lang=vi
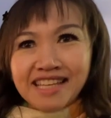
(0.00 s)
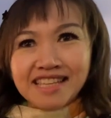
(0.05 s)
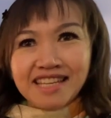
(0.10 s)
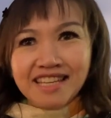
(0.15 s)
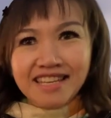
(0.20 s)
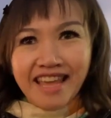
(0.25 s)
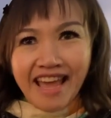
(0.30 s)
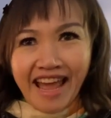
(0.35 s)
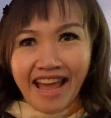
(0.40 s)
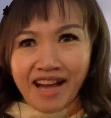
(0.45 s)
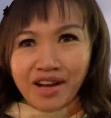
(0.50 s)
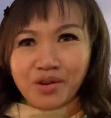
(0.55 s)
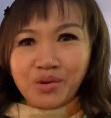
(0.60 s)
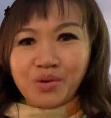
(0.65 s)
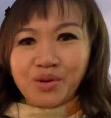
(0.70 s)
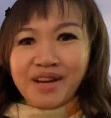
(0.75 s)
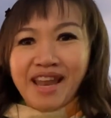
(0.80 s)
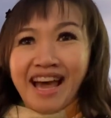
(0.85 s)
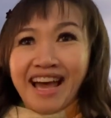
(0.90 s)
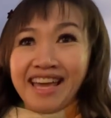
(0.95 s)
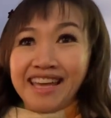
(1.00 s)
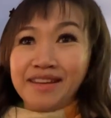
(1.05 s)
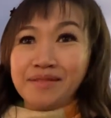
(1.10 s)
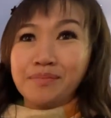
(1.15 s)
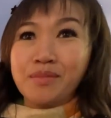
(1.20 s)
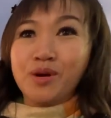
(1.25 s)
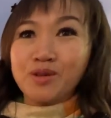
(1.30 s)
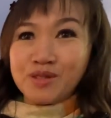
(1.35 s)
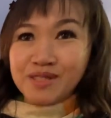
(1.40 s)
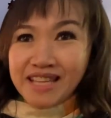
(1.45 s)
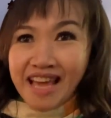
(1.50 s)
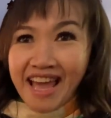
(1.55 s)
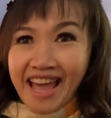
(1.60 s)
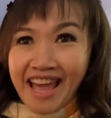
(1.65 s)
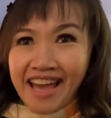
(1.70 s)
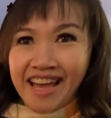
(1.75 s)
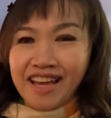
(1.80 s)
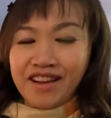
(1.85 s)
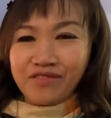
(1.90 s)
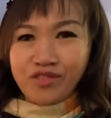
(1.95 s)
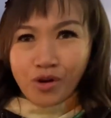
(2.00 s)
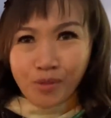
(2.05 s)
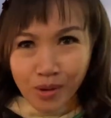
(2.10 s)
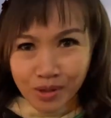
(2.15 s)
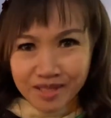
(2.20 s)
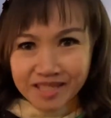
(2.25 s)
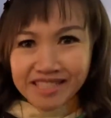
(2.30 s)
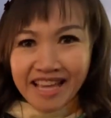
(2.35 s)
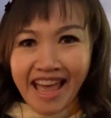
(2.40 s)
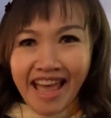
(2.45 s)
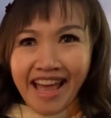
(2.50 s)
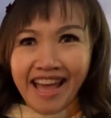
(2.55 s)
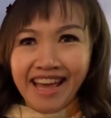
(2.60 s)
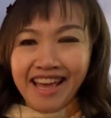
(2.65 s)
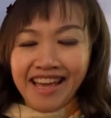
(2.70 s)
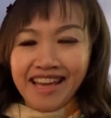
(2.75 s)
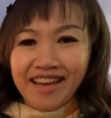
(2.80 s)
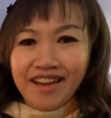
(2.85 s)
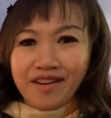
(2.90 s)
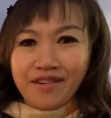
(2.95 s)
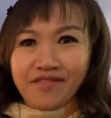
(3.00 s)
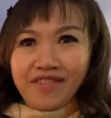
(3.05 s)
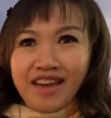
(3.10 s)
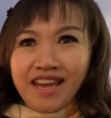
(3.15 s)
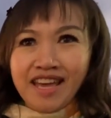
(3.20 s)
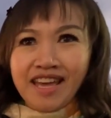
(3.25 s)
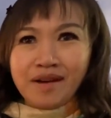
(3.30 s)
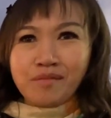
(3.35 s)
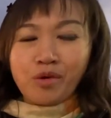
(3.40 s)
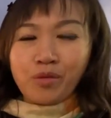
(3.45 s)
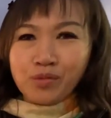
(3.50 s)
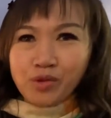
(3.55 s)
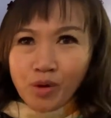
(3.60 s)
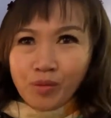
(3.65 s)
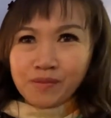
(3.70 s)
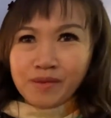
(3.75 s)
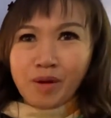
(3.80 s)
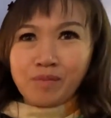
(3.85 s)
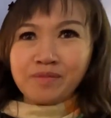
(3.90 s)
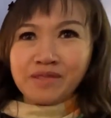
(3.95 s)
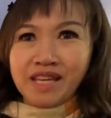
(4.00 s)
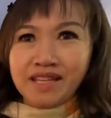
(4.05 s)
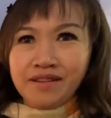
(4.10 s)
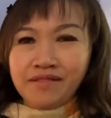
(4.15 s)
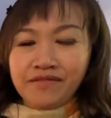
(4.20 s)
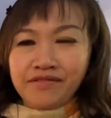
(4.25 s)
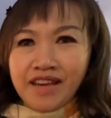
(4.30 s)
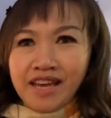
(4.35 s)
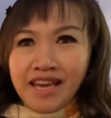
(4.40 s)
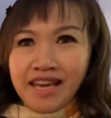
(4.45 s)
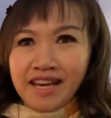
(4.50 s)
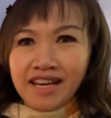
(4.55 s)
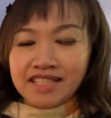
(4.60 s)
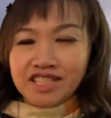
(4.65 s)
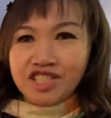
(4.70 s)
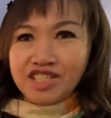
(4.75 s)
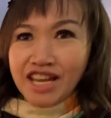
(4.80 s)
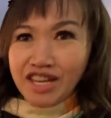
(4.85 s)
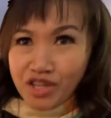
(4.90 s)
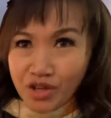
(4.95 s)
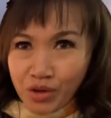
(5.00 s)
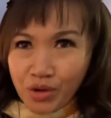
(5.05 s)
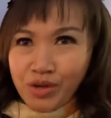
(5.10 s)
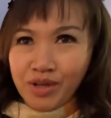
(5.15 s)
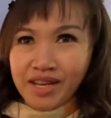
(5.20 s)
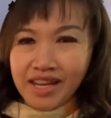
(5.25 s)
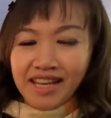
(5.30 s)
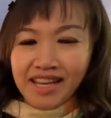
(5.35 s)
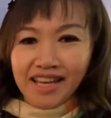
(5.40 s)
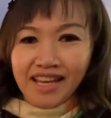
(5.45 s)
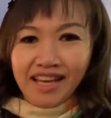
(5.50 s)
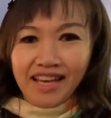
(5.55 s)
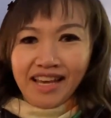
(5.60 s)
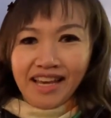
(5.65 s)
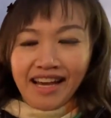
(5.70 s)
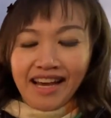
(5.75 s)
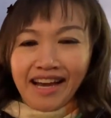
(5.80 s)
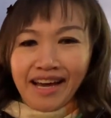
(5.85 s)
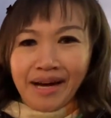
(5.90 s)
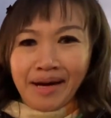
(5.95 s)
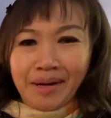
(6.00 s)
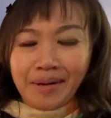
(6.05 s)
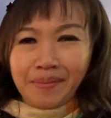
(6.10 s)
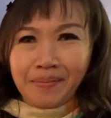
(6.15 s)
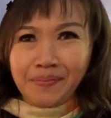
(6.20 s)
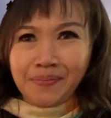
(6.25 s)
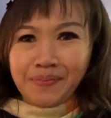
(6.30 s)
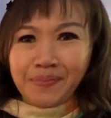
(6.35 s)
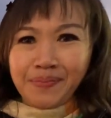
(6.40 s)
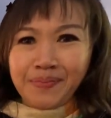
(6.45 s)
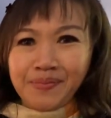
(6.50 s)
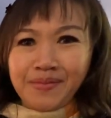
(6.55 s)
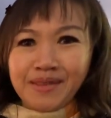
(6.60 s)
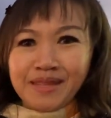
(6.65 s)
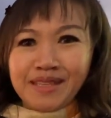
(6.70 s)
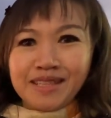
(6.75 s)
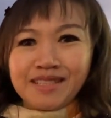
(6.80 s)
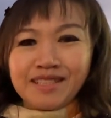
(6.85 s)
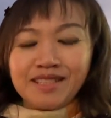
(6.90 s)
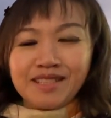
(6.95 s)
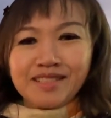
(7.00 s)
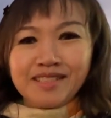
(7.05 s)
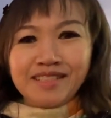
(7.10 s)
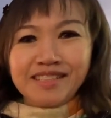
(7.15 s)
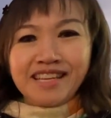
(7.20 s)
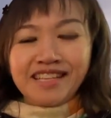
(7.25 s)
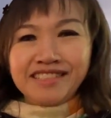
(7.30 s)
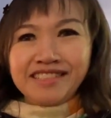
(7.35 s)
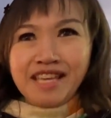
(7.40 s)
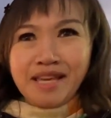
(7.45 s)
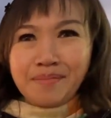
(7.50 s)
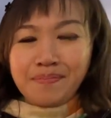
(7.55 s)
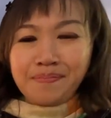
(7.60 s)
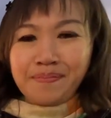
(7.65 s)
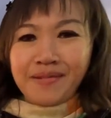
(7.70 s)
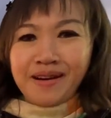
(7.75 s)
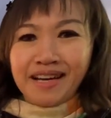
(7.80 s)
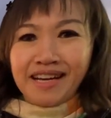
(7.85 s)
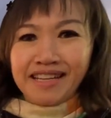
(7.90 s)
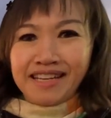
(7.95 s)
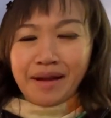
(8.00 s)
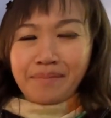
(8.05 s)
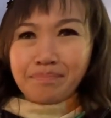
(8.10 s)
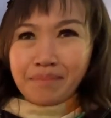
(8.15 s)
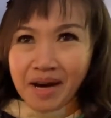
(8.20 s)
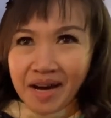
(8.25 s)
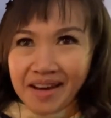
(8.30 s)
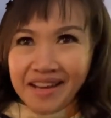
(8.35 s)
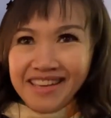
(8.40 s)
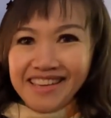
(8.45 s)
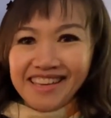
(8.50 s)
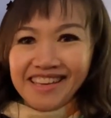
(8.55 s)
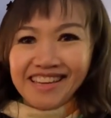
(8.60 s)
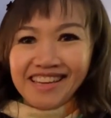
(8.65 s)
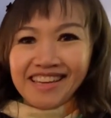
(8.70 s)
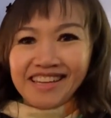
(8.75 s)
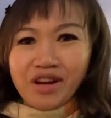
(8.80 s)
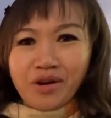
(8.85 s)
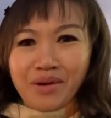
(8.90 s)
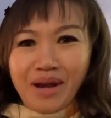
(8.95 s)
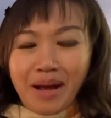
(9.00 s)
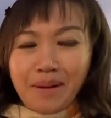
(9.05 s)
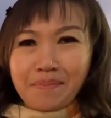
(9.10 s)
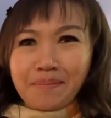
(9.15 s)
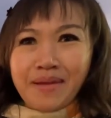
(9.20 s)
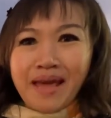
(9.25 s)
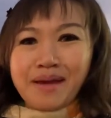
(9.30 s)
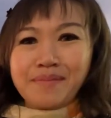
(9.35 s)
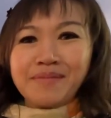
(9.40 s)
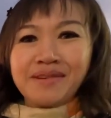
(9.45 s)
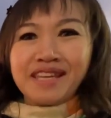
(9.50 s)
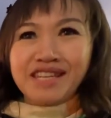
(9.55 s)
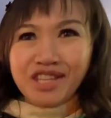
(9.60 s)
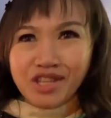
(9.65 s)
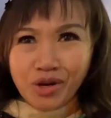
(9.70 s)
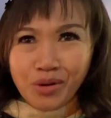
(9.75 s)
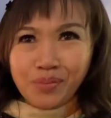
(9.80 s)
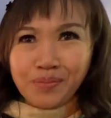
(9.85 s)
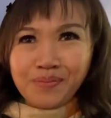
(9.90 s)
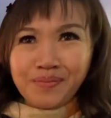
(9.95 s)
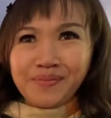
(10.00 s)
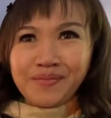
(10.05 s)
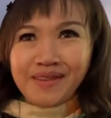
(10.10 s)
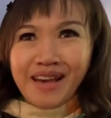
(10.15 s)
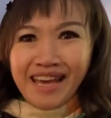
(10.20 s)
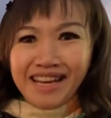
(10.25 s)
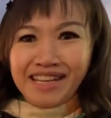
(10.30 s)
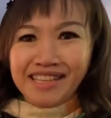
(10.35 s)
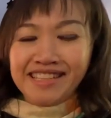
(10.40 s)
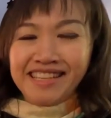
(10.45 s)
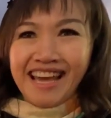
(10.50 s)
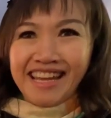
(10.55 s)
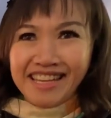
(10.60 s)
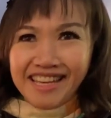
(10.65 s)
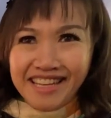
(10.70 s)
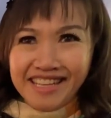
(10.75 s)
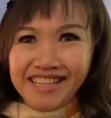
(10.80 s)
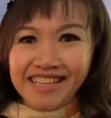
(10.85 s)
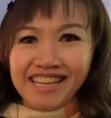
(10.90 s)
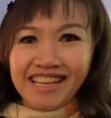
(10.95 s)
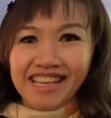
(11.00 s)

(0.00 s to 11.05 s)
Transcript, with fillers: thính giả của đài Bosa phố Bonsa về một chút thông tin về Senyun à, nhân dịp à, năm mới đầu năm em kính chúc anh gia đình